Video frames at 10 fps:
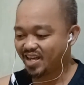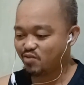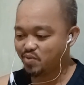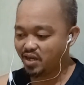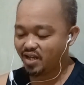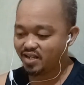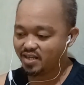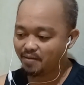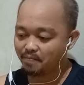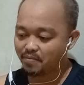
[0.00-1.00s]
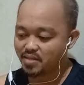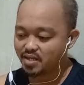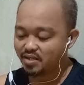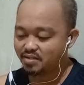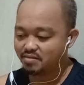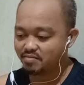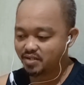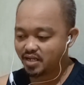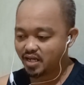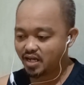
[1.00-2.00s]
sa KBL eh.
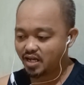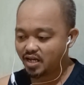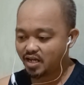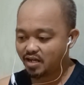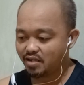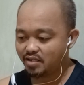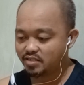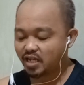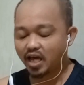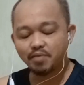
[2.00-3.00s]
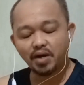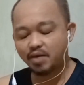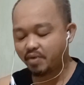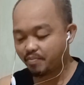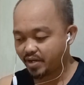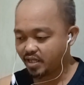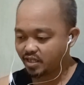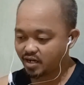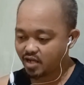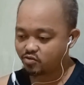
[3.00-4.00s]
Kaya tsaka iba-iba pag
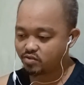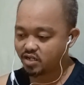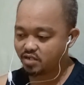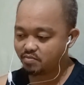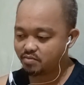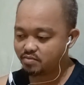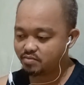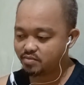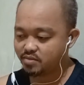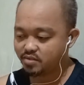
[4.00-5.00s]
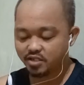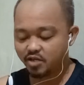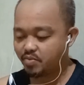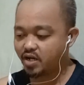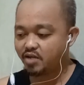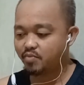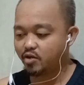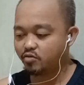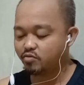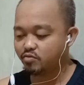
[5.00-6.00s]
international. Iba-iba
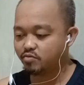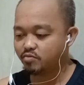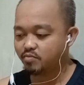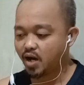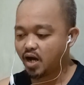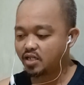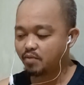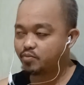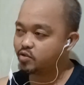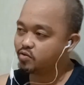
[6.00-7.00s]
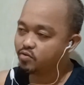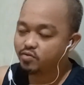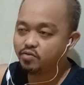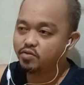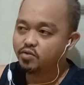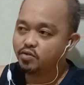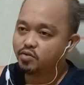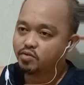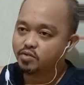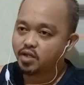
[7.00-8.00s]
yung ma-adapt nyo
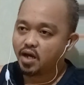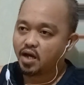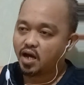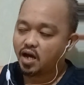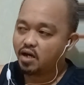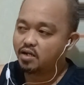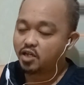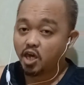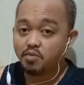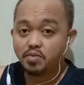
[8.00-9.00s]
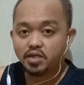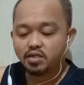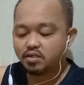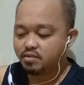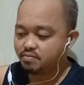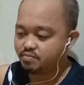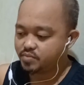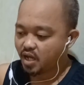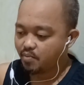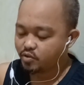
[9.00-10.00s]
na gaming
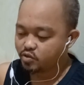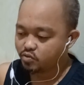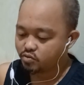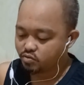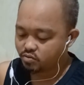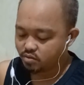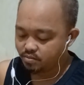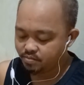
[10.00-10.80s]
tapos yung